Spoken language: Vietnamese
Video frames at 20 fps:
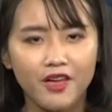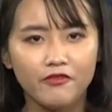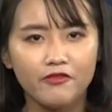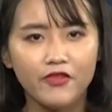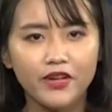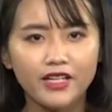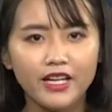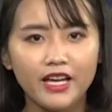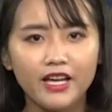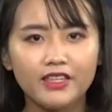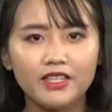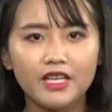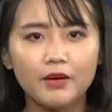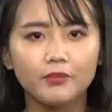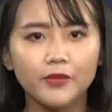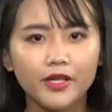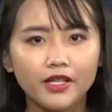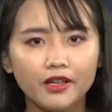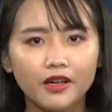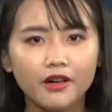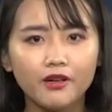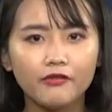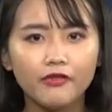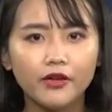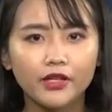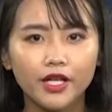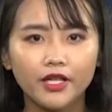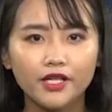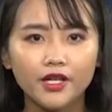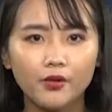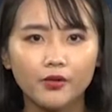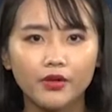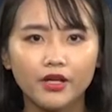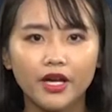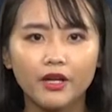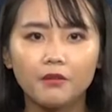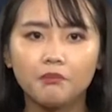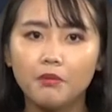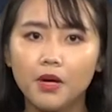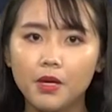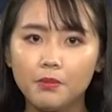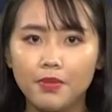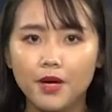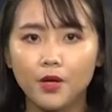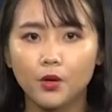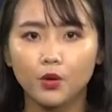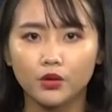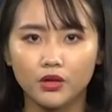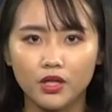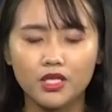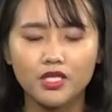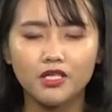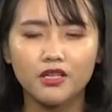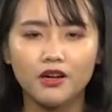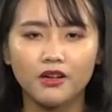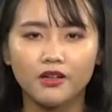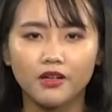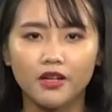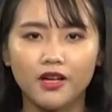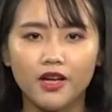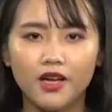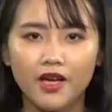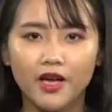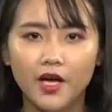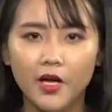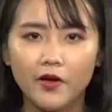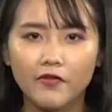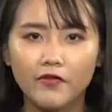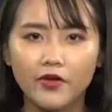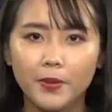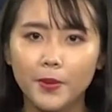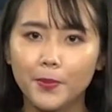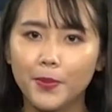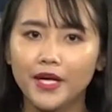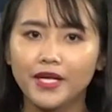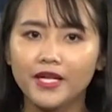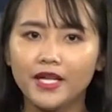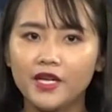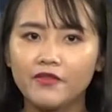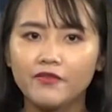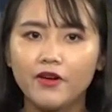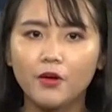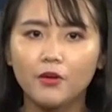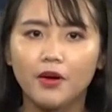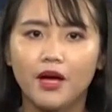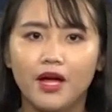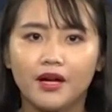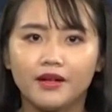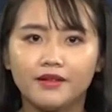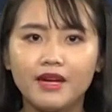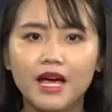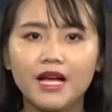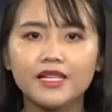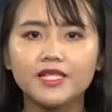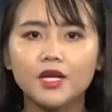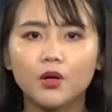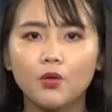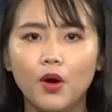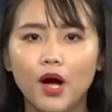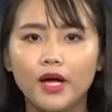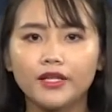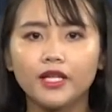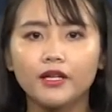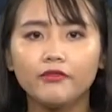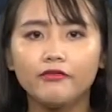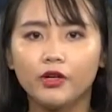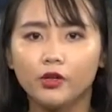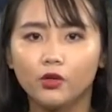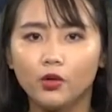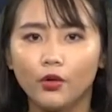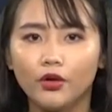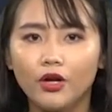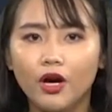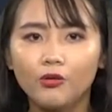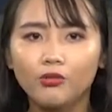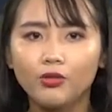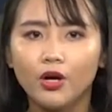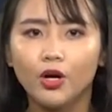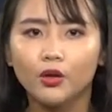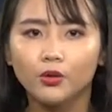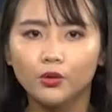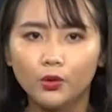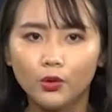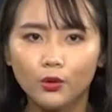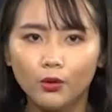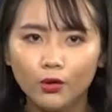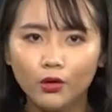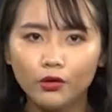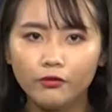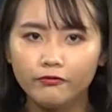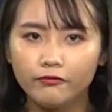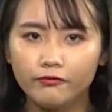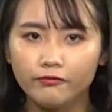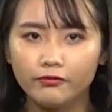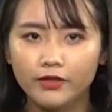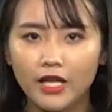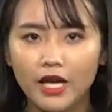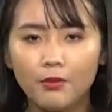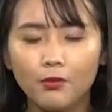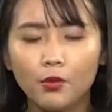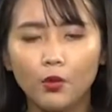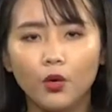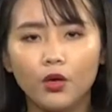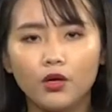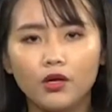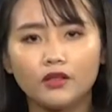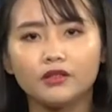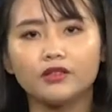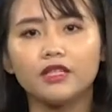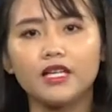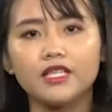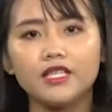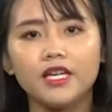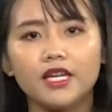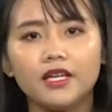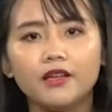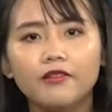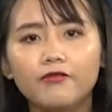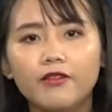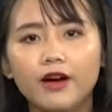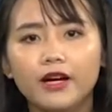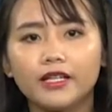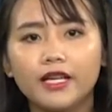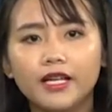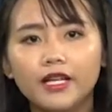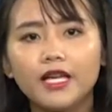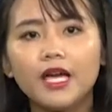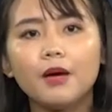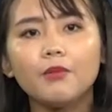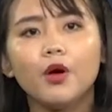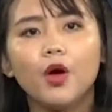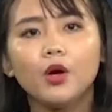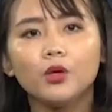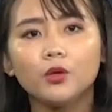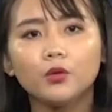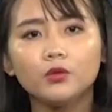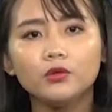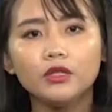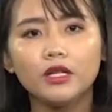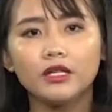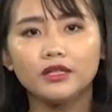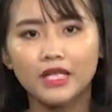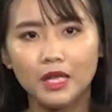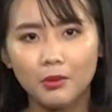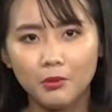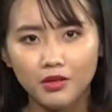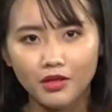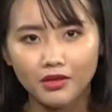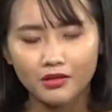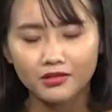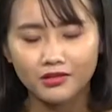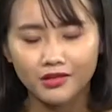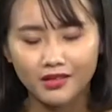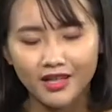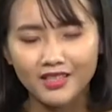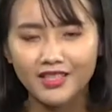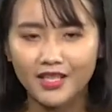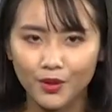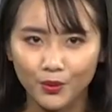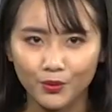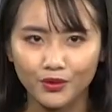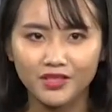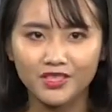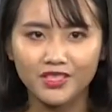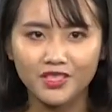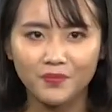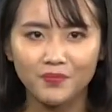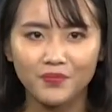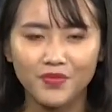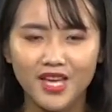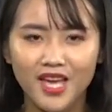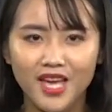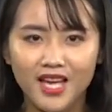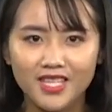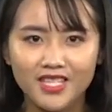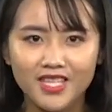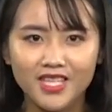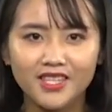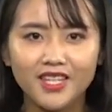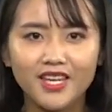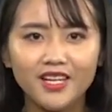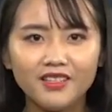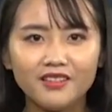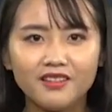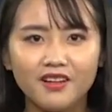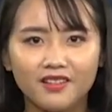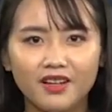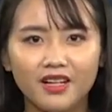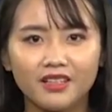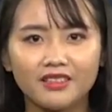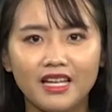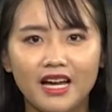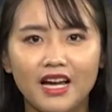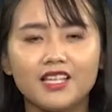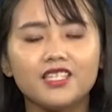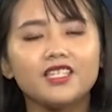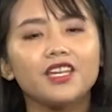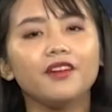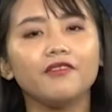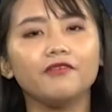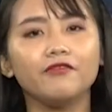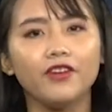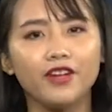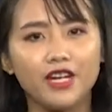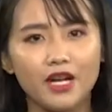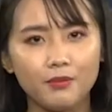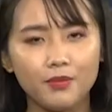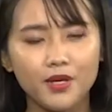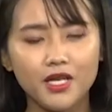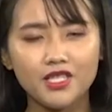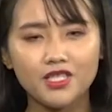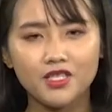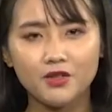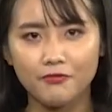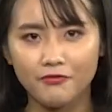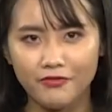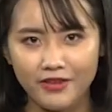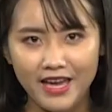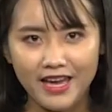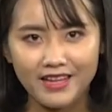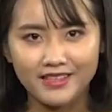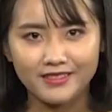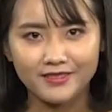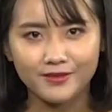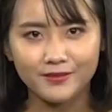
Việc này nhằm thích ứng với các điều kiện minh bạch của thị trường. VPBank hy vọng đa dạng hóa thành phần cổ đông, thu hút thêm nguồn lực tài chính và kinh nghiệm cũng như là tiềm lực từ các nhà đầu tư. Chi tiết được đăng tải trên vietnammix.vn.